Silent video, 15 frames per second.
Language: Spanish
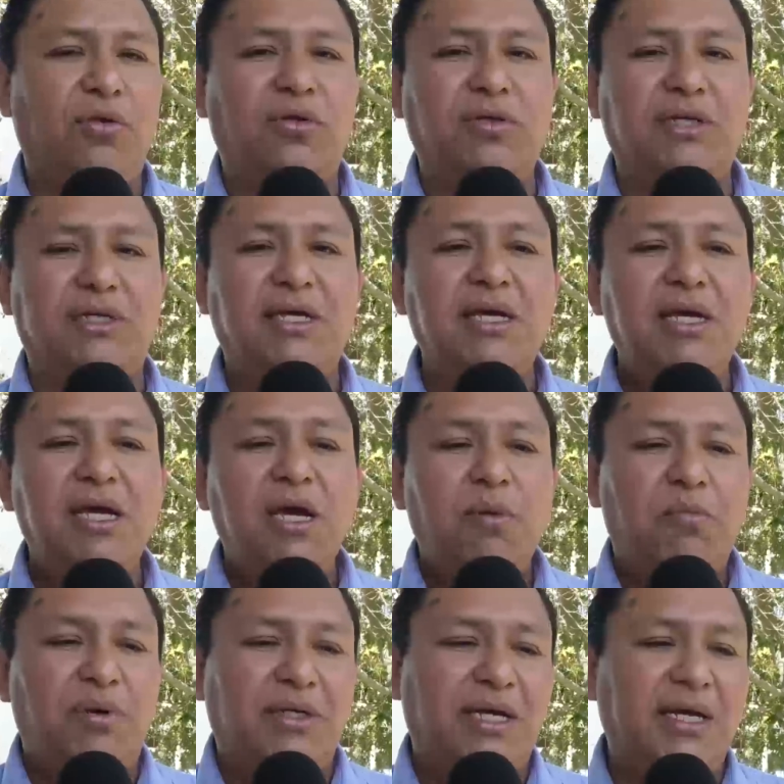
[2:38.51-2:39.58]
Entonces,
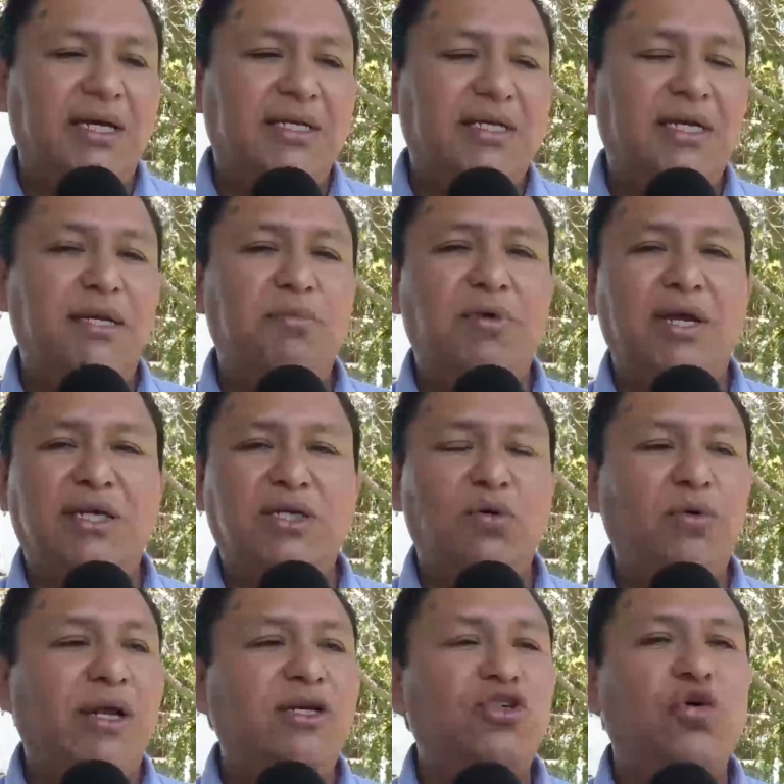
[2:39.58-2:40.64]
pues ahí sí voy a hacer
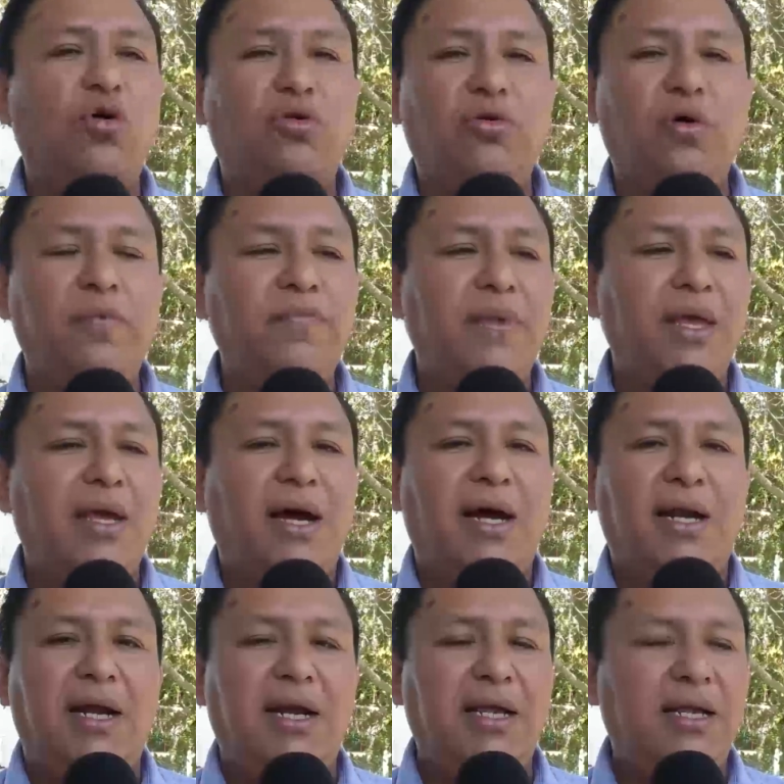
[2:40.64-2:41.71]
un exhorto
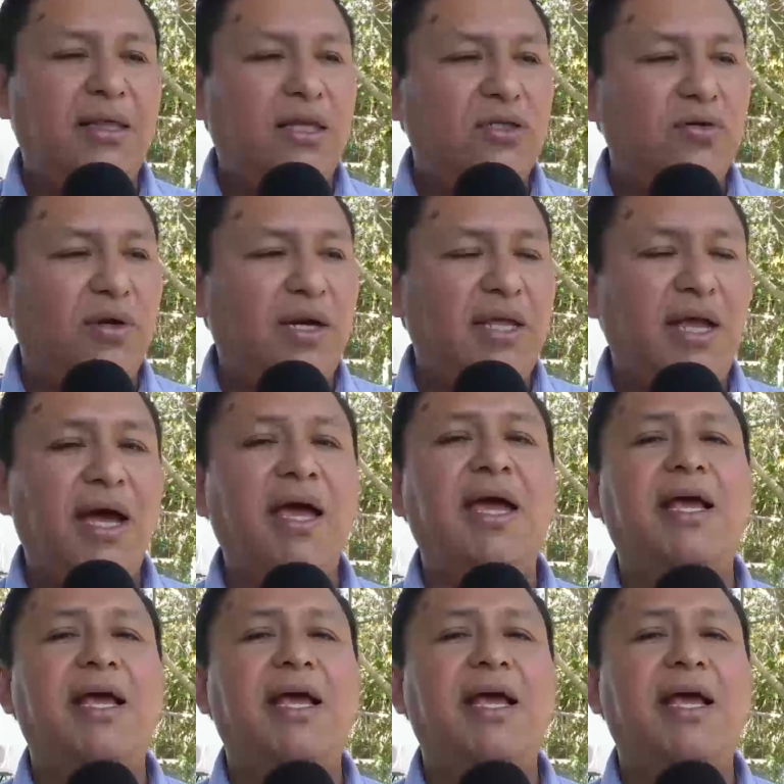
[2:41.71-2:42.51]
al área de tesorería,